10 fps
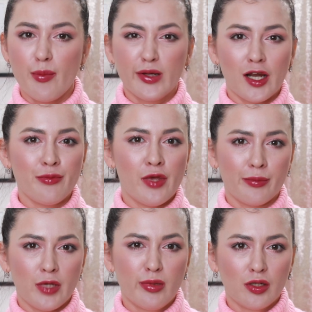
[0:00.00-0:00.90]
По крайней мере,
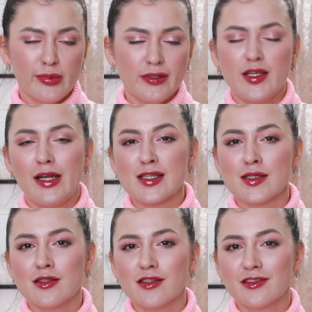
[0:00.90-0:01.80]
мне было бы
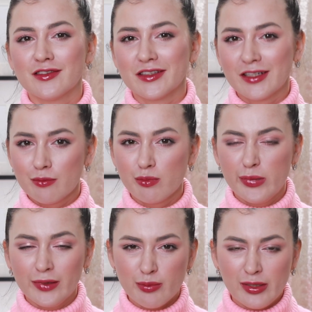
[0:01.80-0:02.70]
интересно,
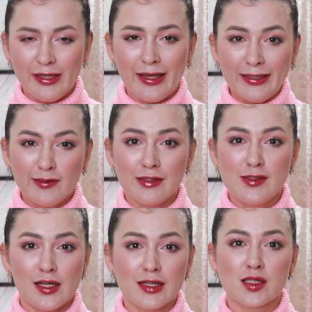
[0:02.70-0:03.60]
было бы ли это
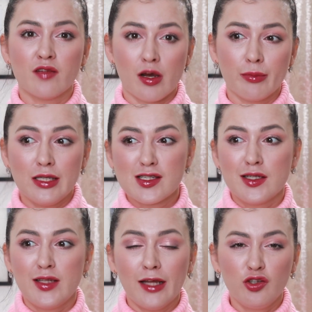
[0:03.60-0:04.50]
интересно вам.
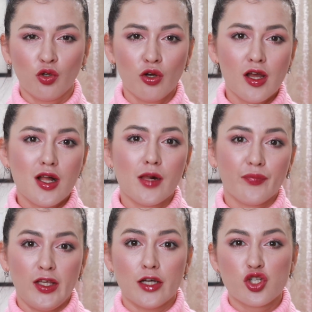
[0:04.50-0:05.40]
Если да, то
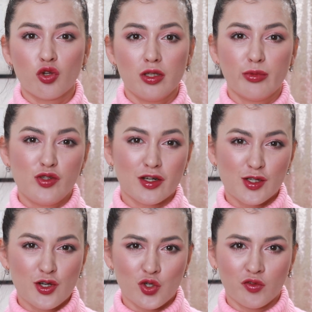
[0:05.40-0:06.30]
я что-нибудь
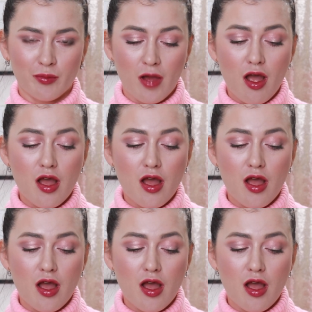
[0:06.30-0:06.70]
расскажу вам.